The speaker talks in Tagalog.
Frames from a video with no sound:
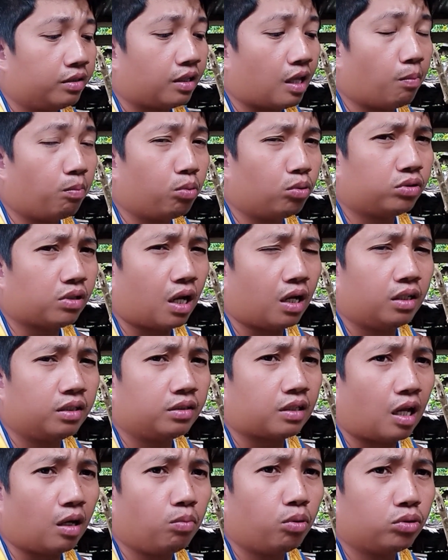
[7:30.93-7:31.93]
Tapos,
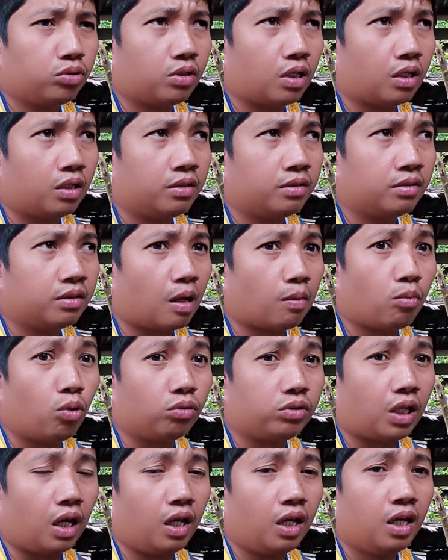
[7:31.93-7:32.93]
ang talbos ng
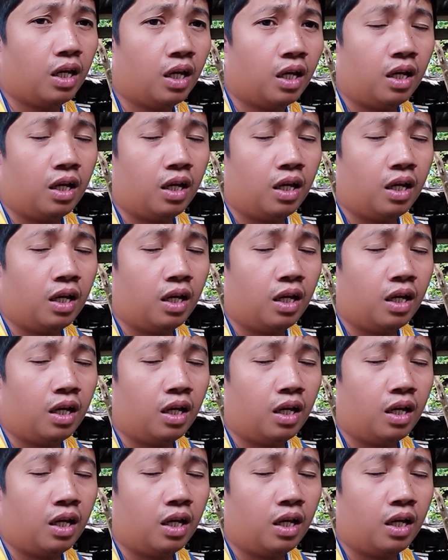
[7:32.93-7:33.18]
kamote,